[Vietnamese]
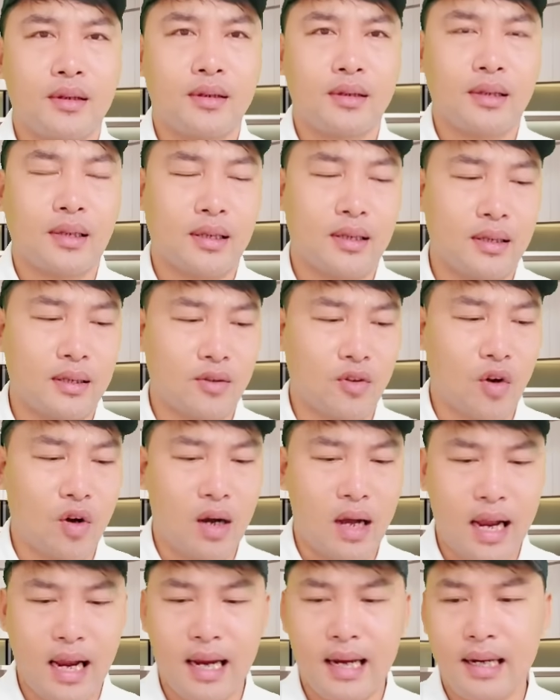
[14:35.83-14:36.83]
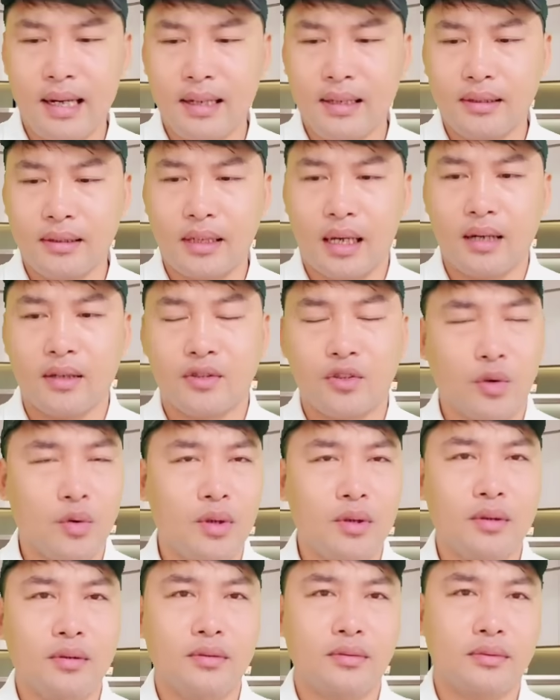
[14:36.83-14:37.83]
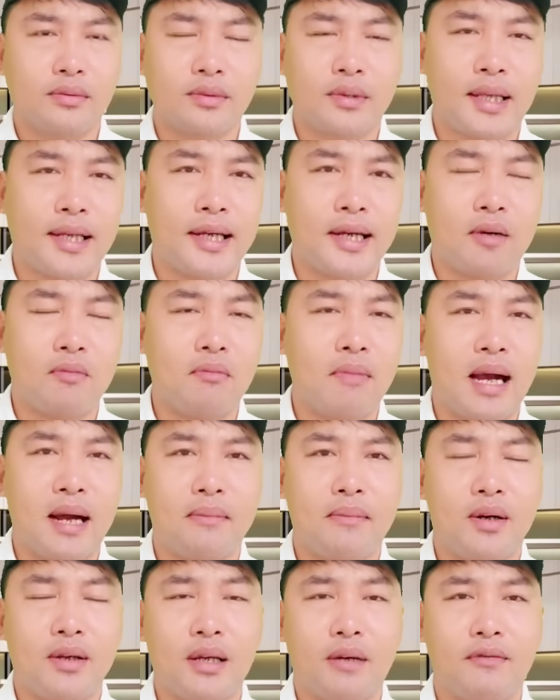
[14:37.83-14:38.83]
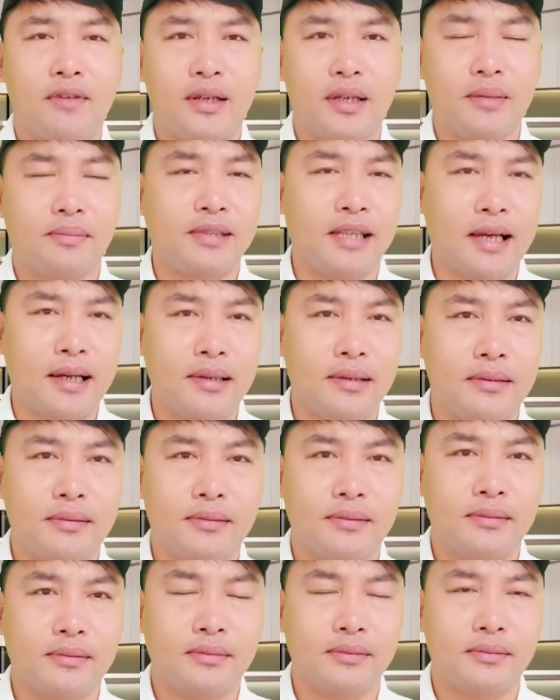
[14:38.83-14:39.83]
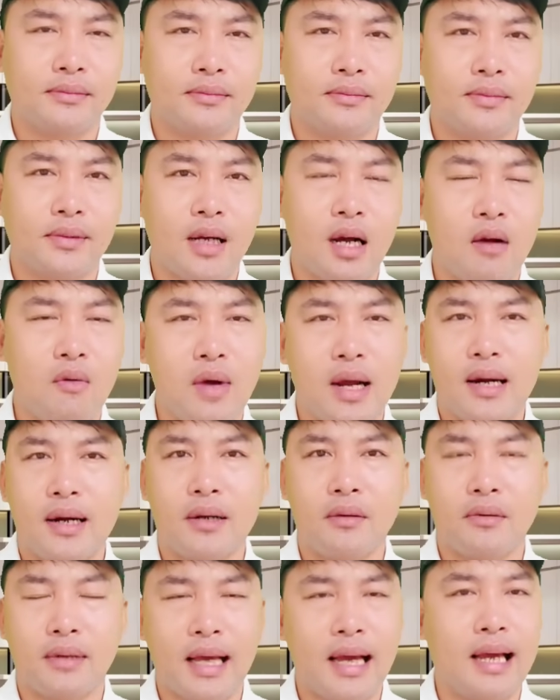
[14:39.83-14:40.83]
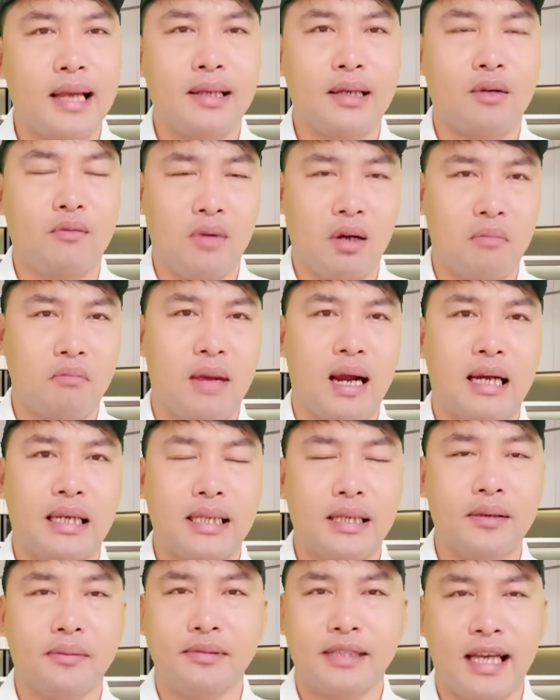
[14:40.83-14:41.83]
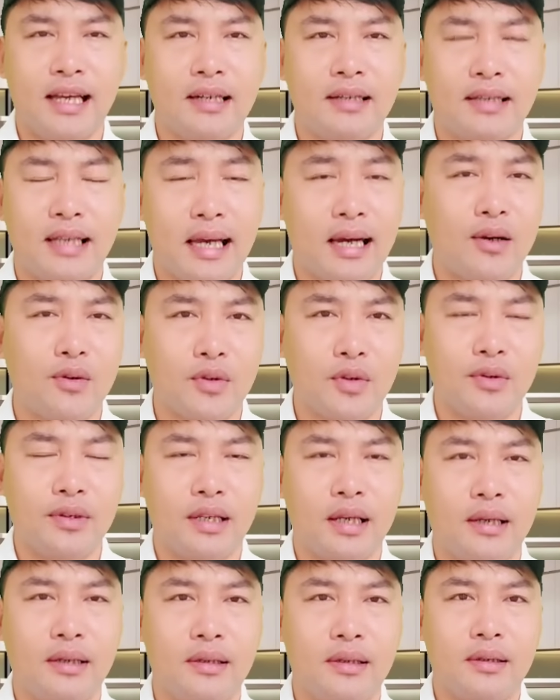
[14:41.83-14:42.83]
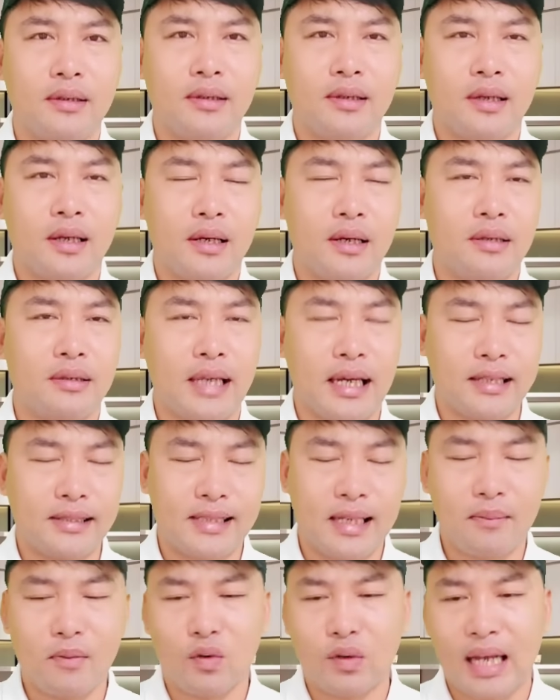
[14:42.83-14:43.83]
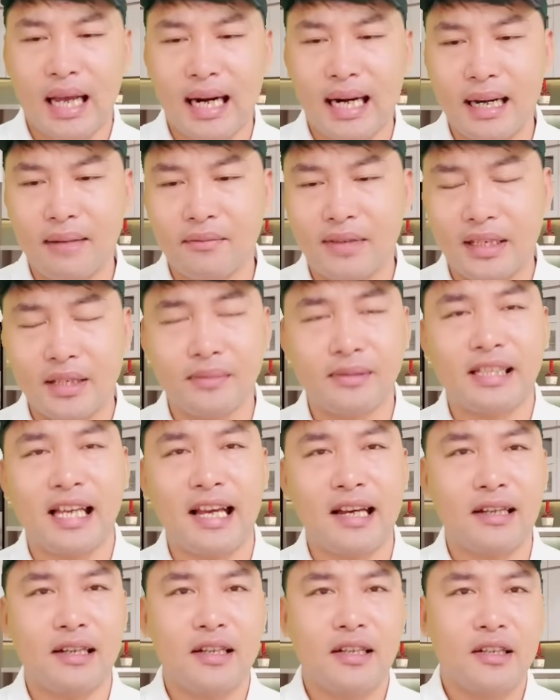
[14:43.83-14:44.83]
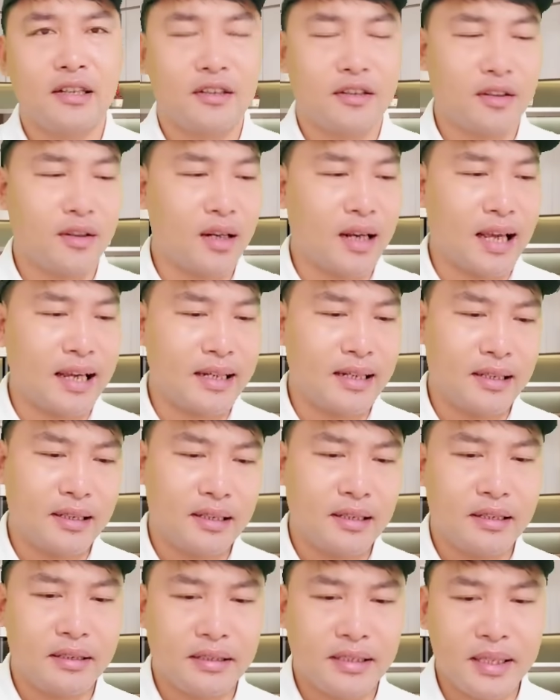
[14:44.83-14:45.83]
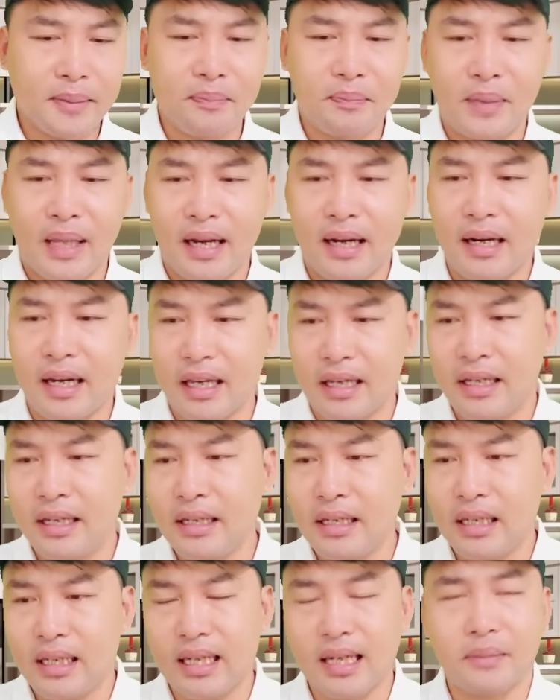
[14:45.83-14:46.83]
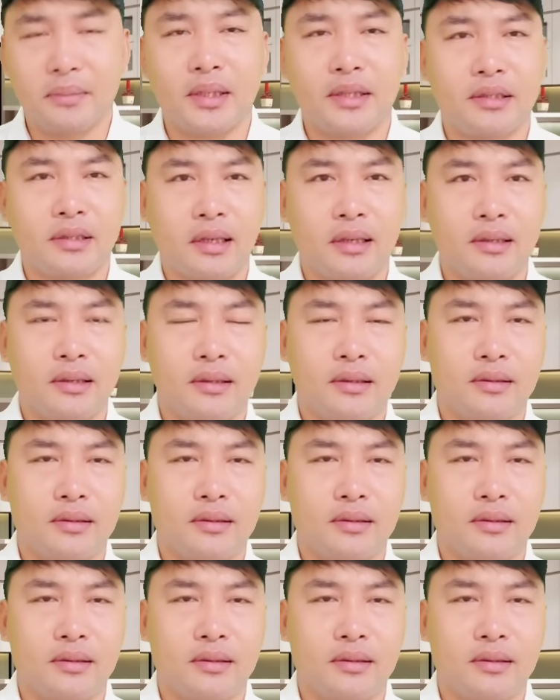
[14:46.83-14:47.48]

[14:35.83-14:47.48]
từ tòa án trở xuống thì không bằng bao giờ viện kiểm sát cơ quan điều tra thì cũng không bằng viện kiểm sát nha cô chú anh chị à, tại sao một thằng làm viện kiểm sát nó lại chấp nhận nghỉ đi làm luật sư